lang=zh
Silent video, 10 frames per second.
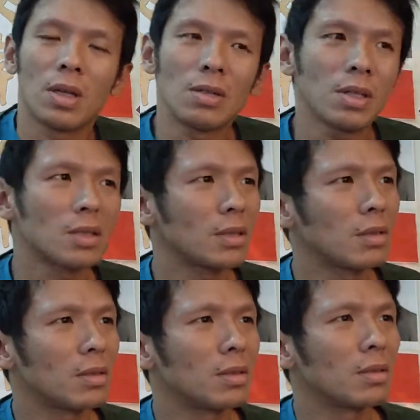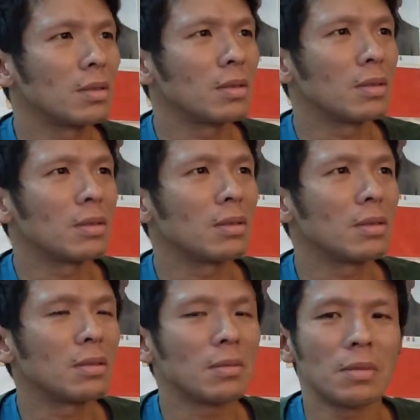搞得样子
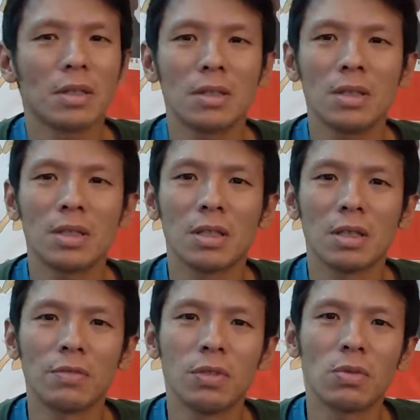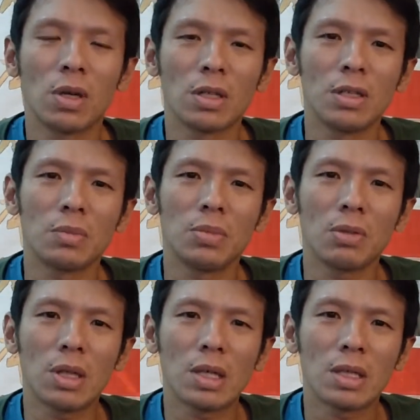很热血、很疯狂、很紧
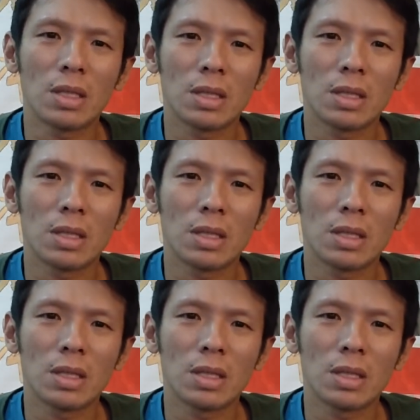绷啊？